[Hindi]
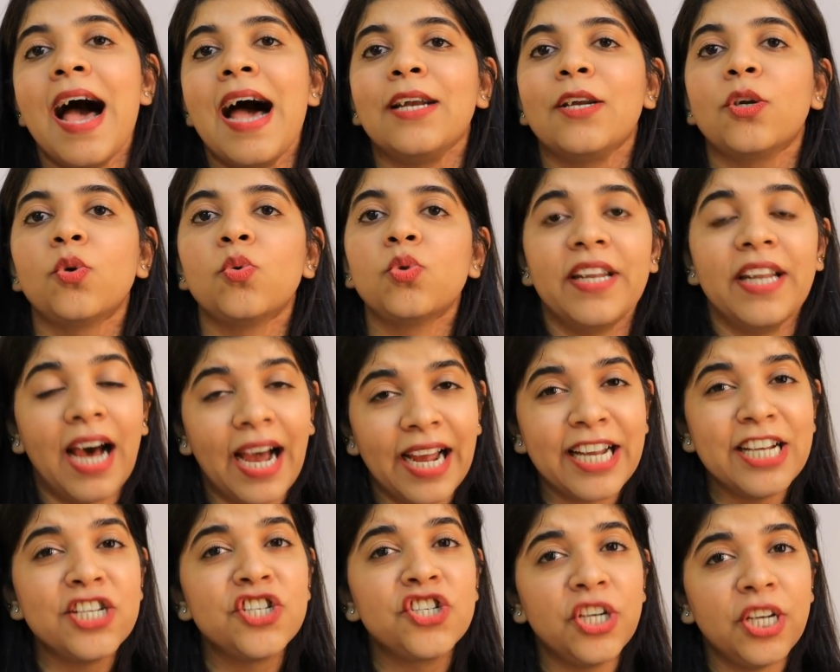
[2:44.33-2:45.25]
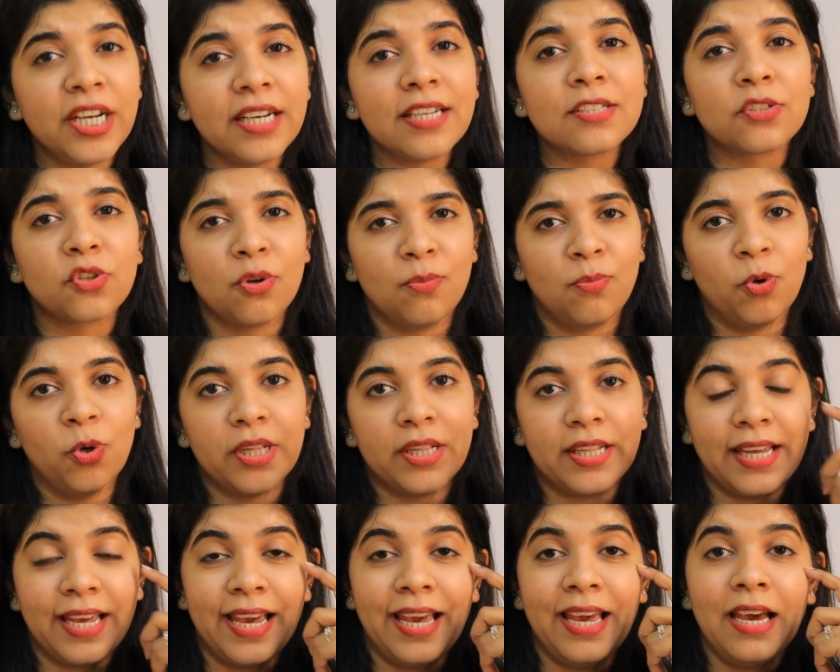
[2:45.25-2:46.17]
एंड विनाइल शीट इसको
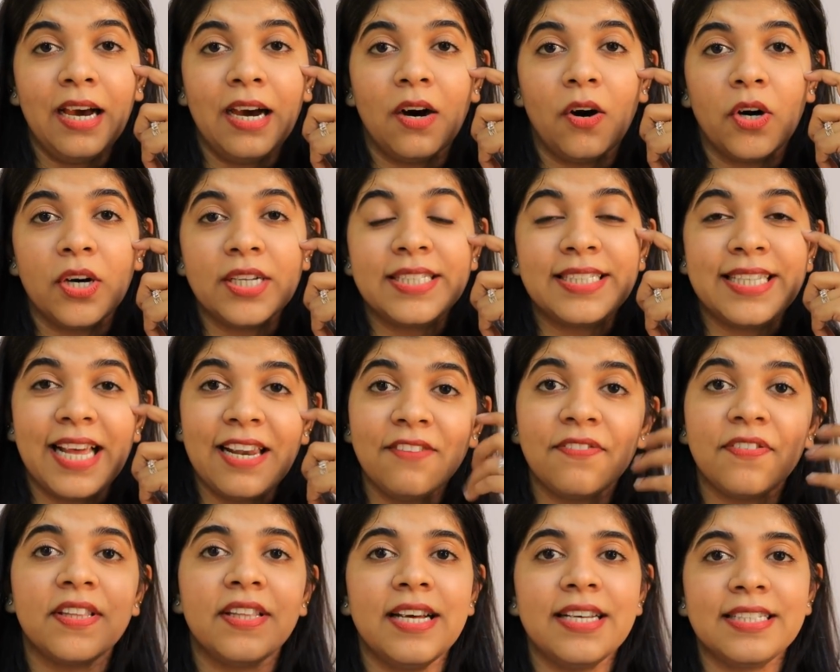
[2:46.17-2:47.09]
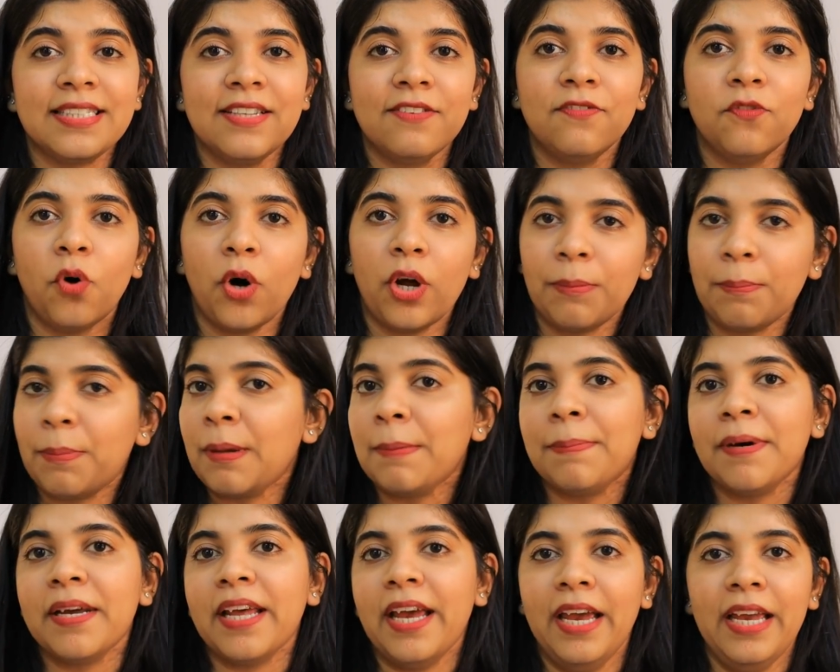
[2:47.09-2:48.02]
बोलते हैं और सेल्फ एडेसिव
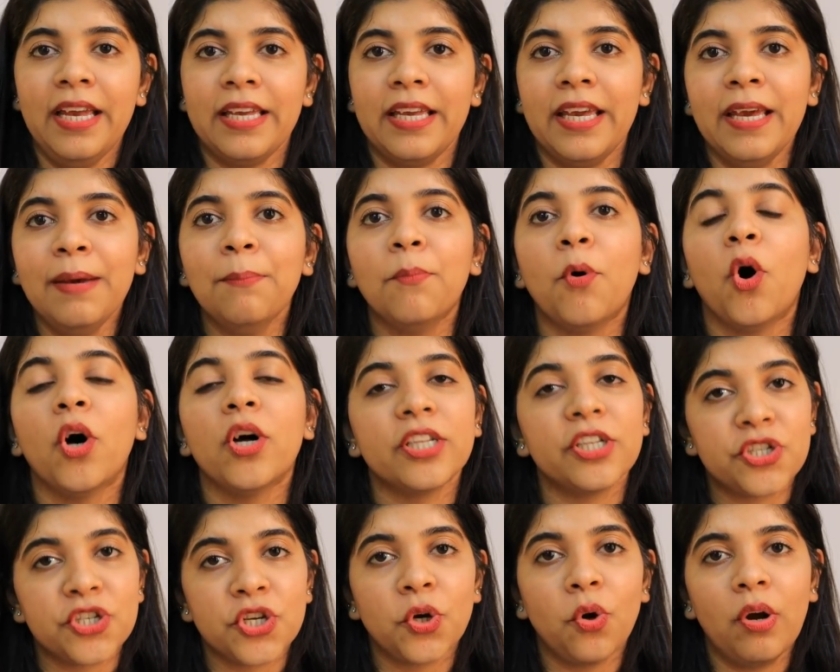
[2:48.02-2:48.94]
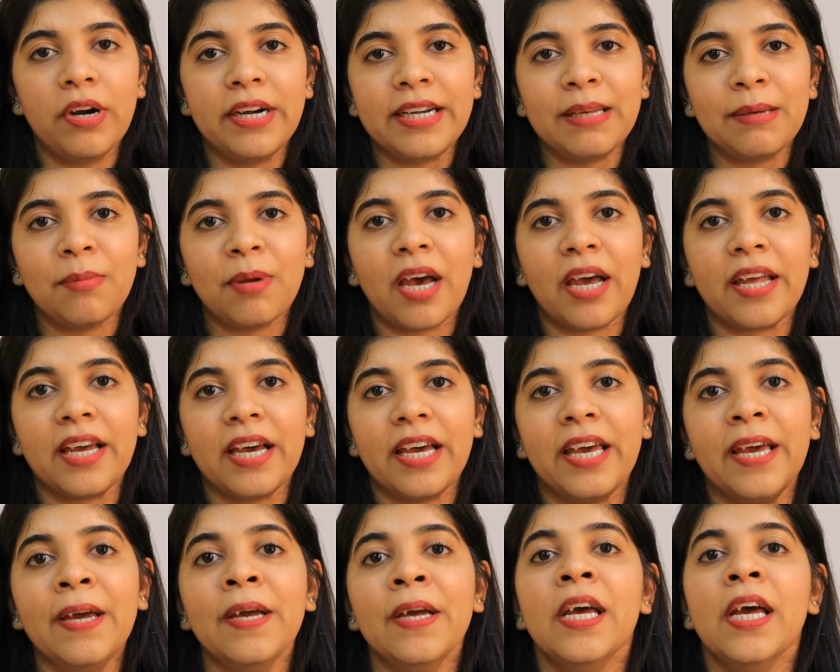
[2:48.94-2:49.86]
वॉलपेपर है ये बहुत अच्छी क्वालिटी में आया
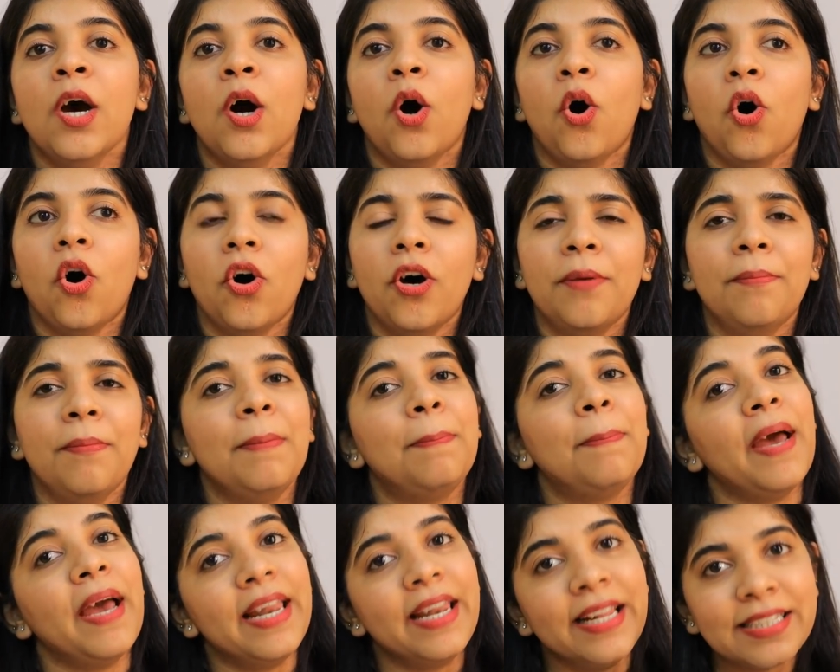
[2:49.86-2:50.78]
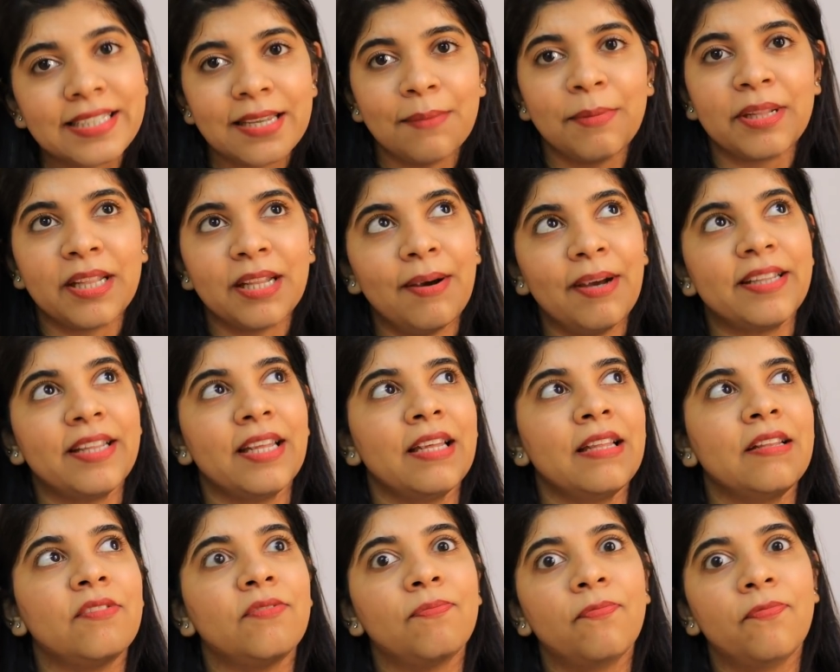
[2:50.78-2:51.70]
है और मैं पहले से मतलब आई
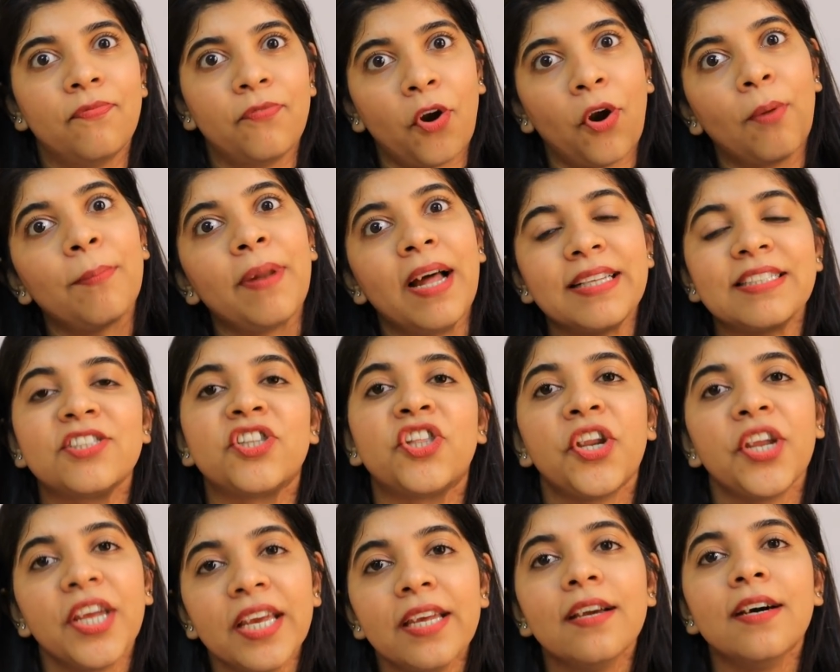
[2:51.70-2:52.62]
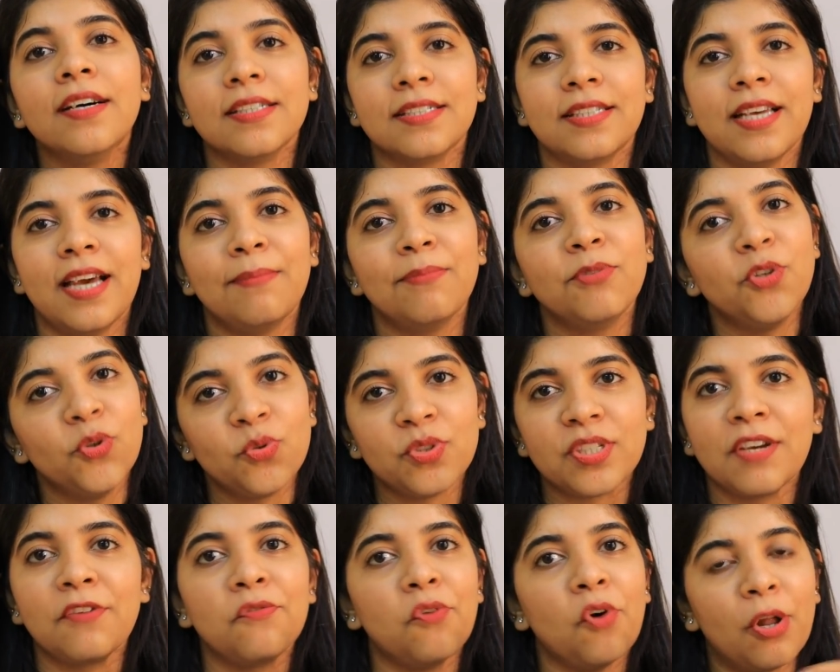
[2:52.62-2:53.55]
थिंक फ्रॉम लास्ट थ्री ईयर्स से आई एम
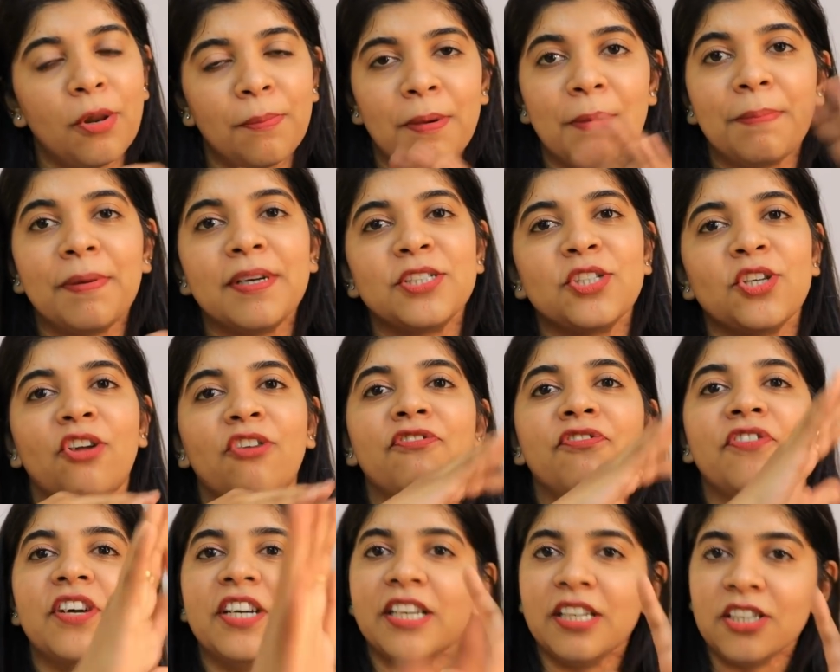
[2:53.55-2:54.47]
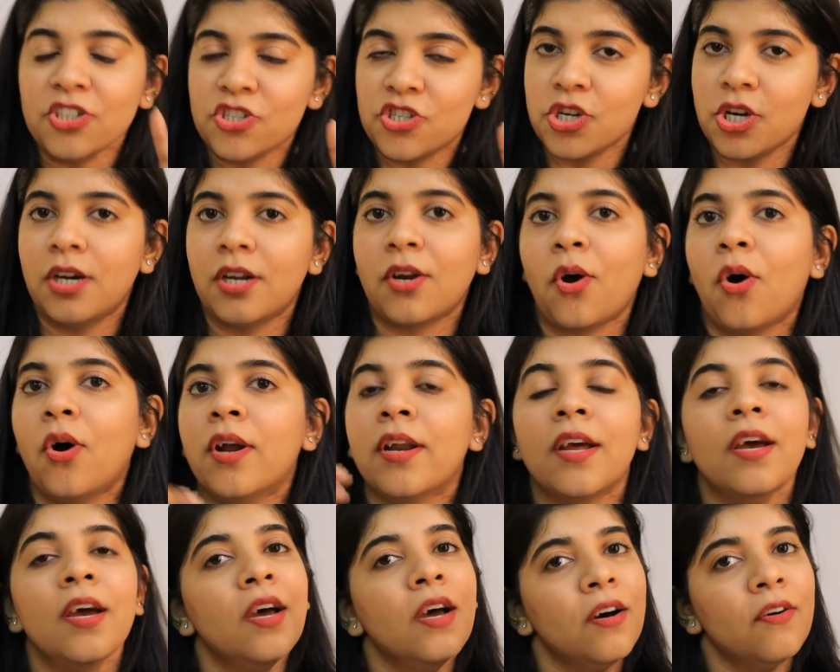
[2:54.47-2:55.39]
यूजिंग वॉल पेपर्स ऑन फर्नीचर और